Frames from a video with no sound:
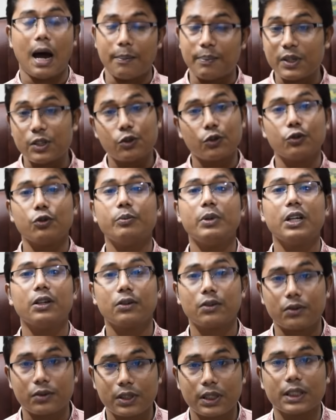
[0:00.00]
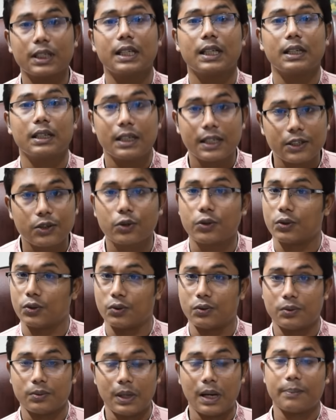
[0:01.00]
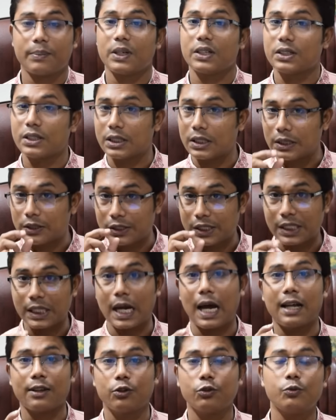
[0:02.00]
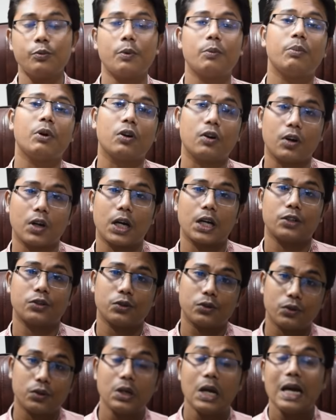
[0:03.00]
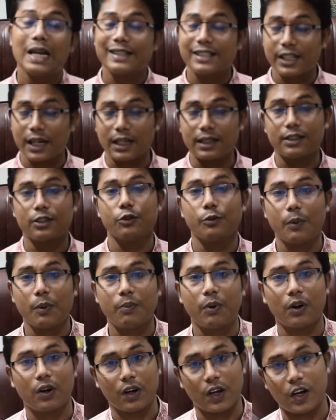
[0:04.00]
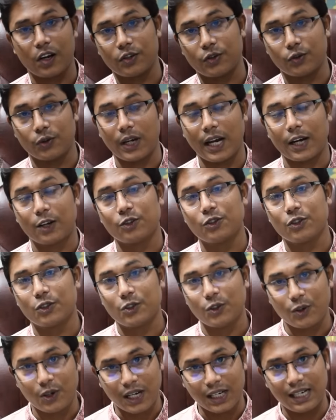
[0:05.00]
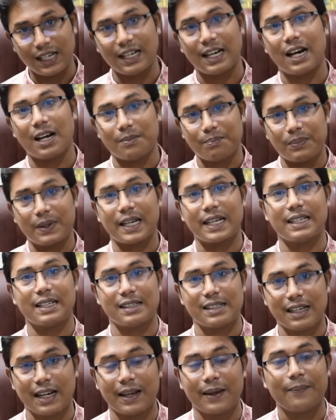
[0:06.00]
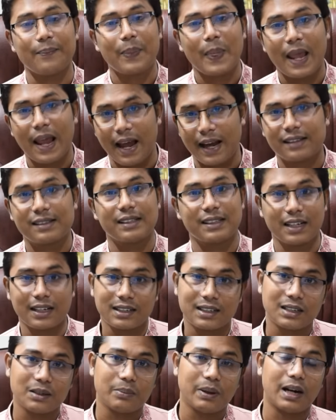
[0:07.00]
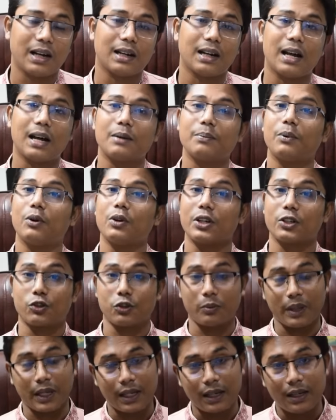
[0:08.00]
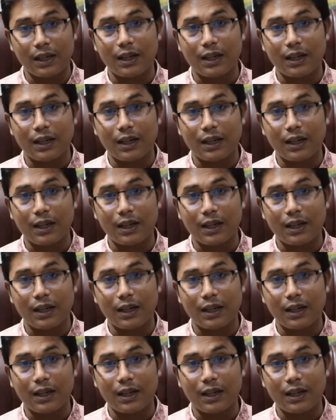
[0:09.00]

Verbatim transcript: আপনি যৌন মিলন করছেন কি জন্য আপনার স্বাদ উপভোগ করার জন্য শান্তি উপভোগ করার জন্য এখন যদি ওখানে নার্ভ কেটে যায় অ্যাক্সিডেন্টলি বা নার্ভ অনেক সময়